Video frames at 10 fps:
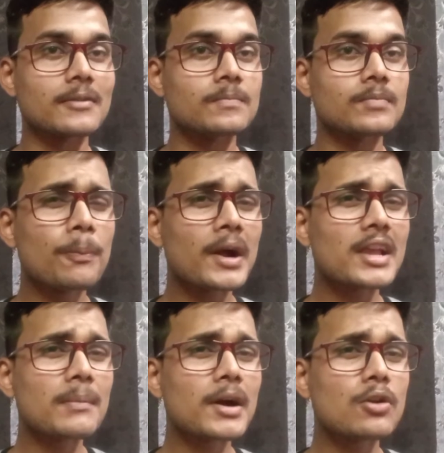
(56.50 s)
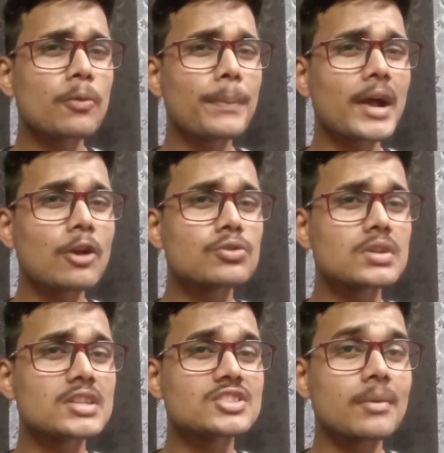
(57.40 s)
है रुम्पा की मानो पैरों
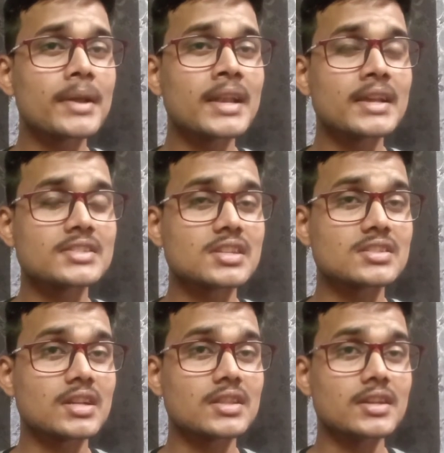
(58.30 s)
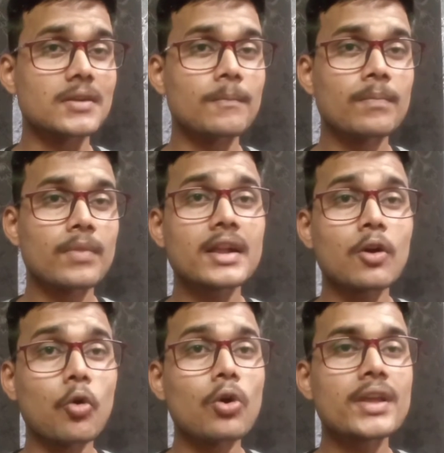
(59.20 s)
तले जमीन ही खिसक जाती है आखिर
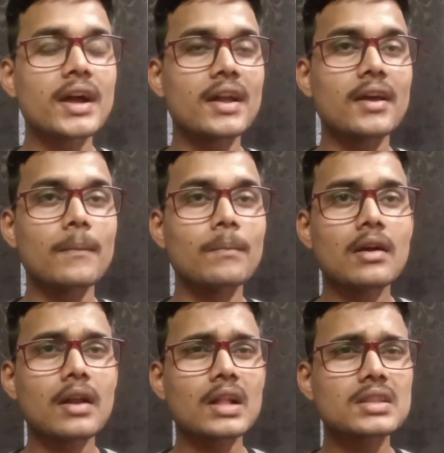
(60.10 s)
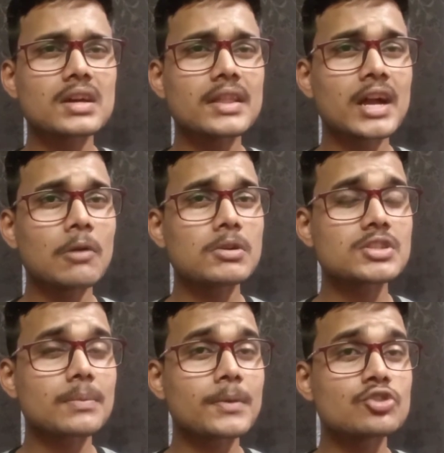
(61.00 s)
हो क्या रहा है रात का देखा हुआ
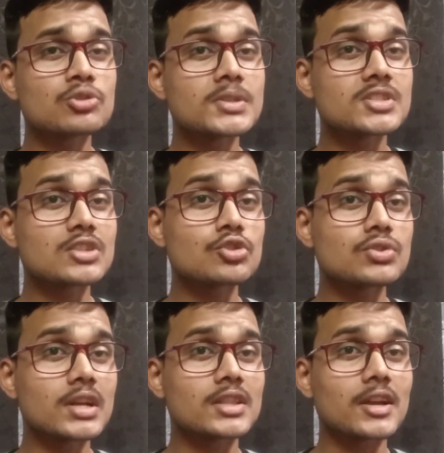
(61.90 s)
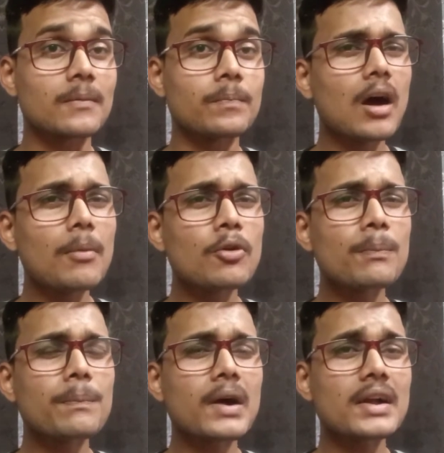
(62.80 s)
सपना सुबह सच हो जाता है अब
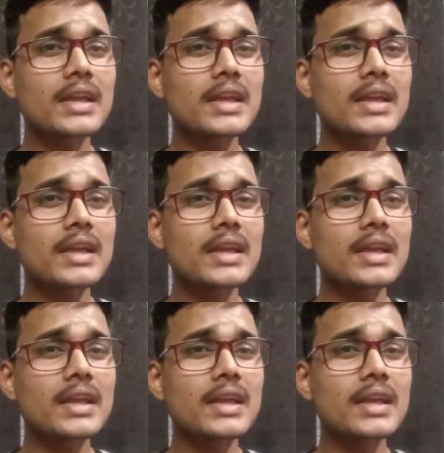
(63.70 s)
रुम्पा